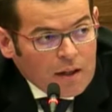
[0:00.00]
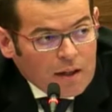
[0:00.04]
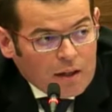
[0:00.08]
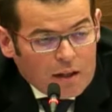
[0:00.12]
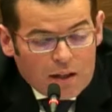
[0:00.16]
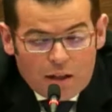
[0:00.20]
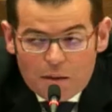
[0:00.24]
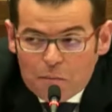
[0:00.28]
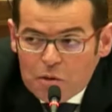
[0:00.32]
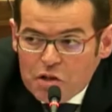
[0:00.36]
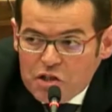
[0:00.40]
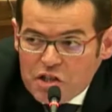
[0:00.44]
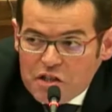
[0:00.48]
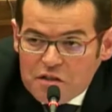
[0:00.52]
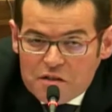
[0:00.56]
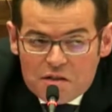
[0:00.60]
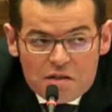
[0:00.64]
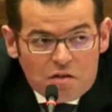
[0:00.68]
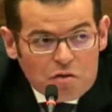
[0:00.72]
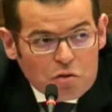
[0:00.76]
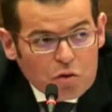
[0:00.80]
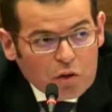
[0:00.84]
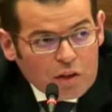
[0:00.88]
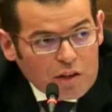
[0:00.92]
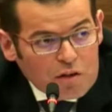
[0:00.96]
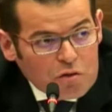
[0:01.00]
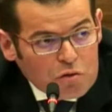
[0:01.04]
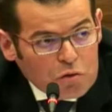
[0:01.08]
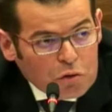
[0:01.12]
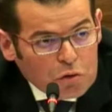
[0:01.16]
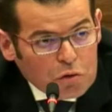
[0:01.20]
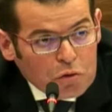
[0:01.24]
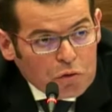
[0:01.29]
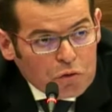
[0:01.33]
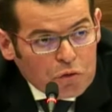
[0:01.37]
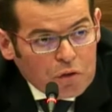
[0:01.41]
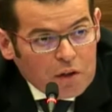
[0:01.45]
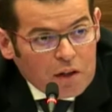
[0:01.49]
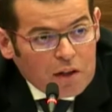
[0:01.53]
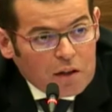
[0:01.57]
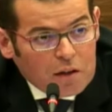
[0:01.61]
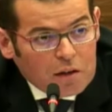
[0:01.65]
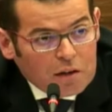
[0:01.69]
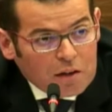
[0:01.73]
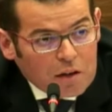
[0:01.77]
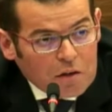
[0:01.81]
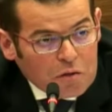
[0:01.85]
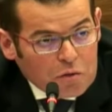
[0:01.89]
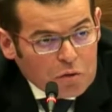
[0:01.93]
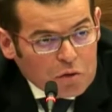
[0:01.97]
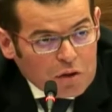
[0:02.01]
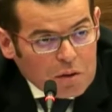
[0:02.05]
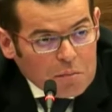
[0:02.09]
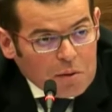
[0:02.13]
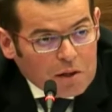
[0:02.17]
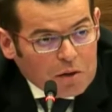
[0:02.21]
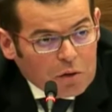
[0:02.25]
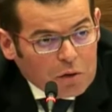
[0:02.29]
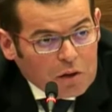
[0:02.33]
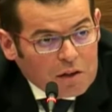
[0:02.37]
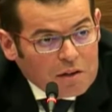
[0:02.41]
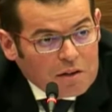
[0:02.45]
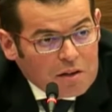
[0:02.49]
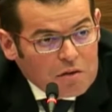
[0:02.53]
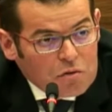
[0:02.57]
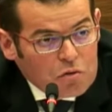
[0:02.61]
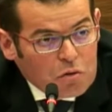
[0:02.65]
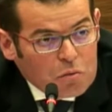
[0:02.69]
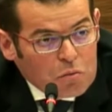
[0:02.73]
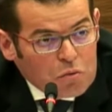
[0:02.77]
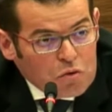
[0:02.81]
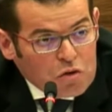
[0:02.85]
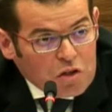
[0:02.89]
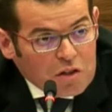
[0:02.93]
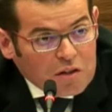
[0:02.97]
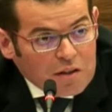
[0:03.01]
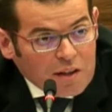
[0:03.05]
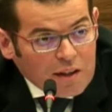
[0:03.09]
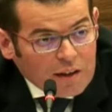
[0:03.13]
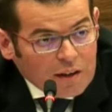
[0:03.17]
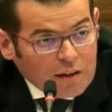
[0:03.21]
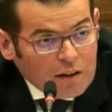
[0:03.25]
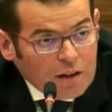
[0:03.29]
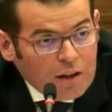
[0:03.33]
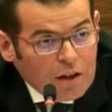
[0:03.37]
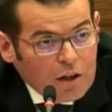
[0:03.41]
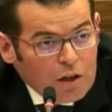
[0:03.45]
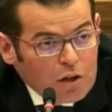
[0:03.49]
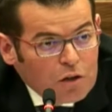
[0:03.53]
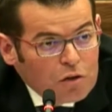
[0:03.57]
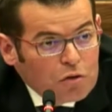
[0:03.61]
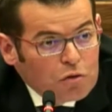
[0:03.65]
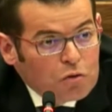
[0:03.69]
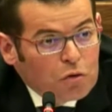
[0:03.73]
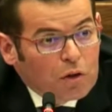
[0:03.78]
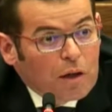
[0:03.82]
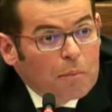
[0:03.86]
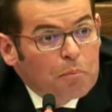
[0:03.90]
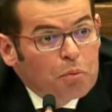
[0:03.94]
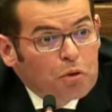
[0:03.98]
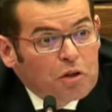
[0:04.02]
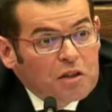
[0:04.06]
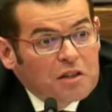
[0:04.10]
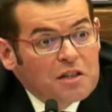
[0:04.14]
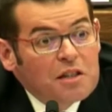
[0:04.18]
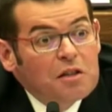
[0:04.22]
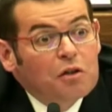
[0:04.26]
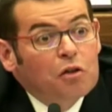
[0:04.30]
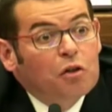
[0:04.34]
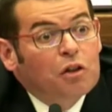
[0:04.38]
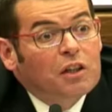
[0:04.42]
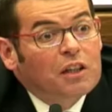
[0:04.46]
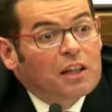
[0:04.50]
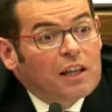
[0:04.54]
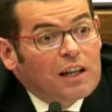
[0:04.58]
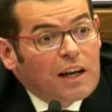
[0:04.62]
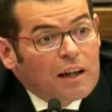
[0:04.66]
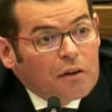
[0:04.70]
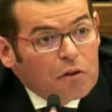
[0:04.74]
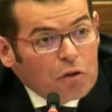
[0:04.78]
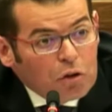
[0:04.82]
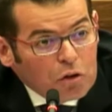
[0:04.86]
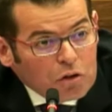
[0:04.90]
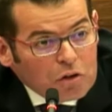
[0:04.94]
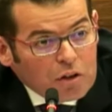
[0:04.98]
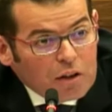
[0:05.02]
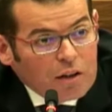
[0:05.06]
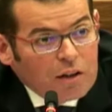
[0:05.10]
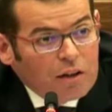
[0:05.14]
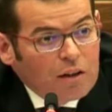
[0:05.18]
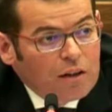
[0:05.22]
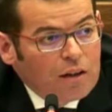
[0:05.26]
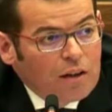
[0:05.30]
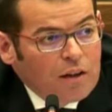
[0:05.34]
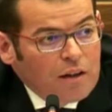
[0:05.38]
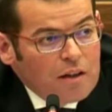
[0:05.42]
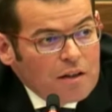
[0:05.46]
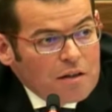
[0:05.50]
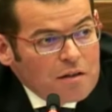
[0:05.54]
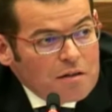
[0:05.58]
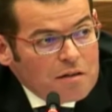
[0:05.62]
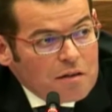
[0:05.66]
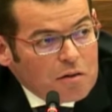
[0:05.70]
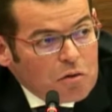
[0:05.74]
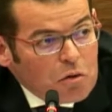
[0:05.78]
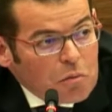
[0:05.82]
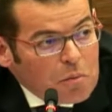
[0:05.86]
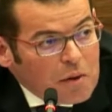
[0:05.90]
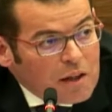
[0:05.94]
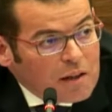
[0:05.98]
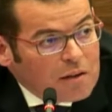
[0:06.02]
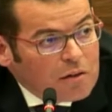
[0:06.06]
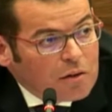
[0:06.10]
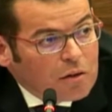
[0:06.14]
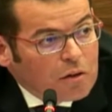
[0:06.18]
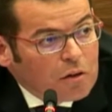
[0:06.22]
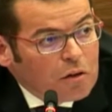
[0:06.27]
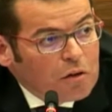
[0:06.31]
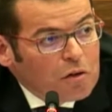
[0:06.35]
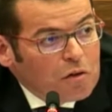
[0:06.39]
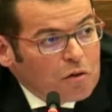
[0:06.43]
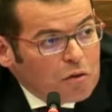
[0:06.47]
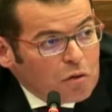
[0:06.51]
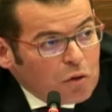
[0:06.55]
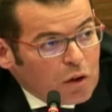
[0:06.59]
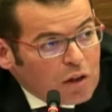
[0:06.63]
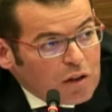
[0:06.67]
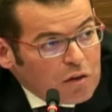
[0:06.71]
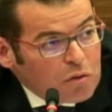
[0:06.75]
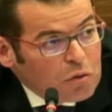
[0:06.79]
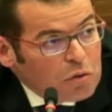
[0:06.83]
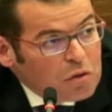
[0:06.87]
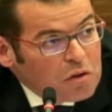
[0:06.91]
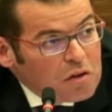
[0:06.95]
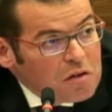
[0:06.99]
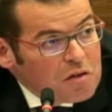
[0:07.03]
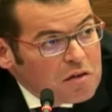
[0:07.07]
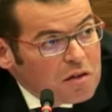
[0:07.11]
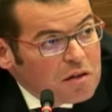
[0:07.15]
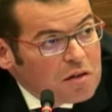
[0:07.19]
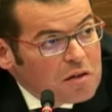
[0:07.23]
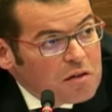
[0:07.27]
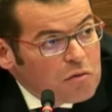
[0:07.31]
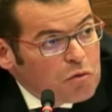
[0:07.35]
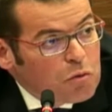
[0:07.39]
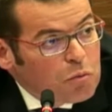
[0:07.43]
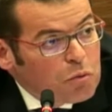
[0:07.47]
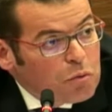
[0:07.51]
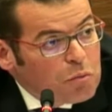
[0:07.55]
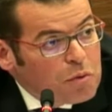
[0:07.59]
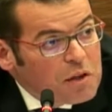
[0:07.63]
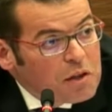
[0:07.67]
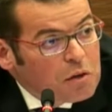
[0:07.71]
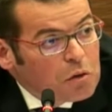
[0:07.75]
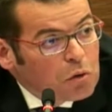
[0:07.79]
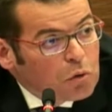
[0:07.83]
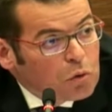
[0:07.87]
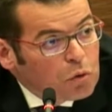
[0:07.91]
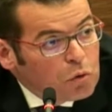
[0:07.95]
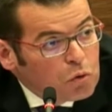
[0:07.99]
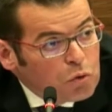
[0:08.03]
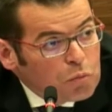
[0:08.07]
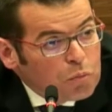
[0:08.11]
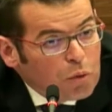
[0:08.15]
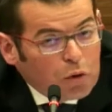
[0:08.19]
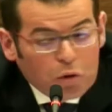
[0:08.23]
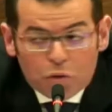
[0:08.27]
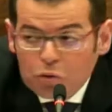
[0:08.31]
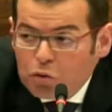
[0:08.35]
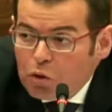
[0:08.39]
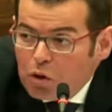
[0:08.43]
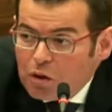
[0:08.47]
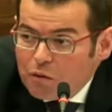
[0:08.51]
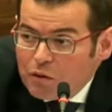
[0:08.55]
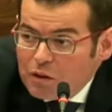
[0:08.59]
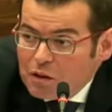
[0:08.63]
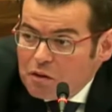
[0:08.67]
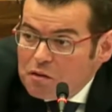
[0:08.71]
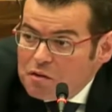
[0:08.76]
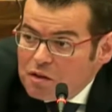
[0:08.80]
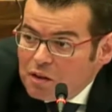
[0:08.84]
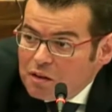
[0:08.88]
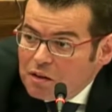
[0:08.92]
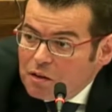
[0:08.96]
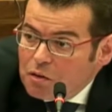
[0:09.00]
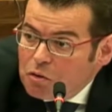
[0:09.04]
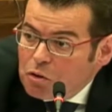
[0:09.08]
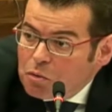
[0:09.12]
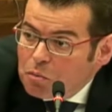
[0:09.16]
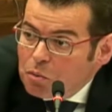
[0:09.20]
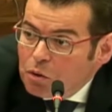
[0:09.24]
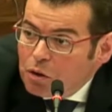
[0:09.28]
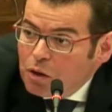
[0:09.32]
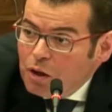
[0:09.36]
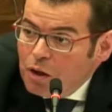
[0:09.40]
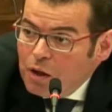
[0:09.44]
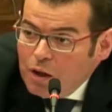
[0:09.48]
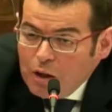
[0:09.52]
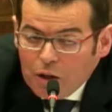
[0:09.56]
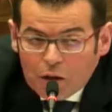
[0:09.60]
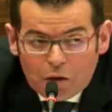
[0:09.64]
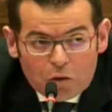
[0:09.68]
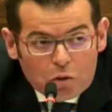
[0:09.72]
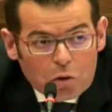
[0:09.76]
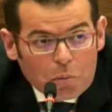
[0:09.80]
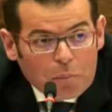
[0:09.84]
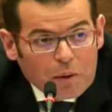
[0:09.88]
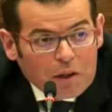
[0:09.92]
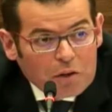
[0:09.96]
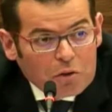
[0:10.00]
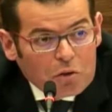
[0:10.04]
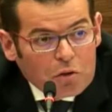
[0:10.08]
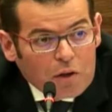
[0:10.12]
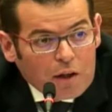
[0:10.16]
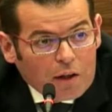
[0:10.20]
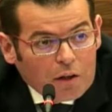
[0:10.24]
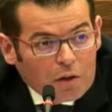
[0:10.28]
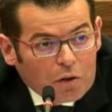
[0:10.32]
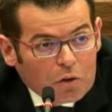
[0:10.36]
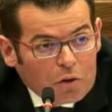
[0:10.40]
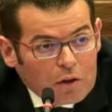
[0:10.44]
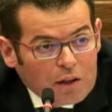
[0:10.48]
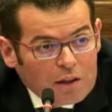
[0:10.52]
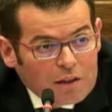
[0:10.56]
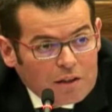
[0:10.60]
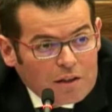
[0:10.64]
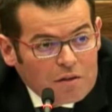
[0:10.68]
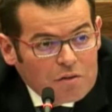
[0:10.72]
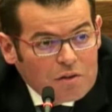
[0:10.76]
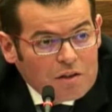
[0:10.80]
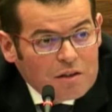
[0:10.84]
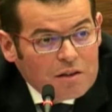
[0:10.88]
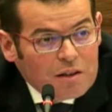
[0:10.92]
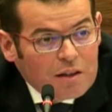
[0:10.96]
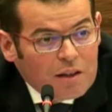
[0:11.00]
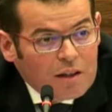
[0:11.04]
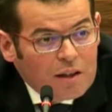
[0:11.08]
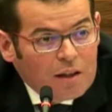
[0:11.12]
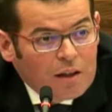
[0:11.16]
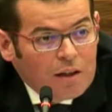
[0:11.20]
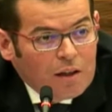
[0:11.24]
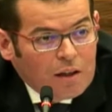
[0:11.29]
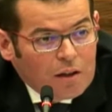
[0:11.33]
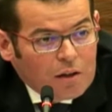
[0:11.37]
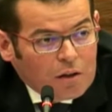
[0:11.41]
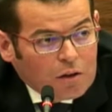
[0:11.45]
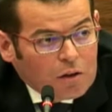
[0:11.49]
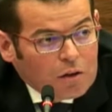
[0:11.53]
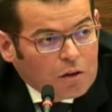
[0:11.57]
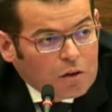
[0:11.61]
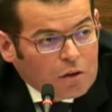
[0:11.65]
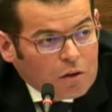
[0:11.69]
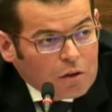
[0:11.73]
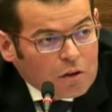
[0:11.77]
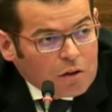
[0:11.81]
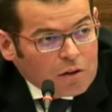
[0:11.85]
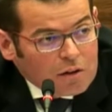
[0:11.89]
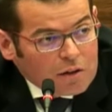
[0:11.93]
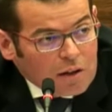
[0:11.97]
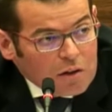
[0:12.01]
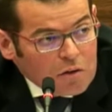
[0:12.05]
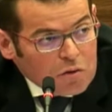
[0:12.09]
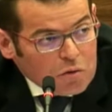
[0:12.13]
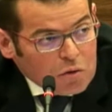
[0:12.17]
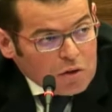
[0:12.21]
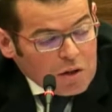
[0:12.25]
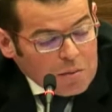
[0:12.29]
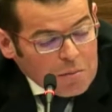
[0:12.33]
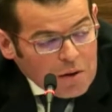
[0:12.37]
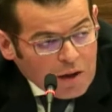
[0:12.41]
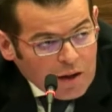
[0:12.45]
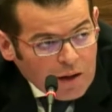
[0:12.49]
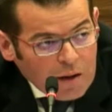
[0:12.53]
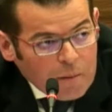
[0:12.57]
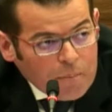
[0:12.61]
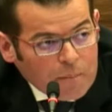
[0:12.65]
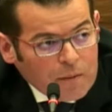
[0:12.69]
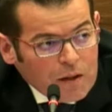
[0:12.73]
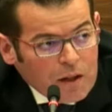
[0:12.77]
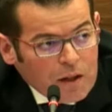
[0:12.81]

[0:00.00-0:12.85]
Et moi, j'insisterai sur le fait, dans ce débat d'orientation budgétaire, sur la politique qui est la nôtre, c'est de mettre ce réseau d'initiatives publiques que nous portons avec un certain nombre de partenaires collectivités euh, dans ce débat.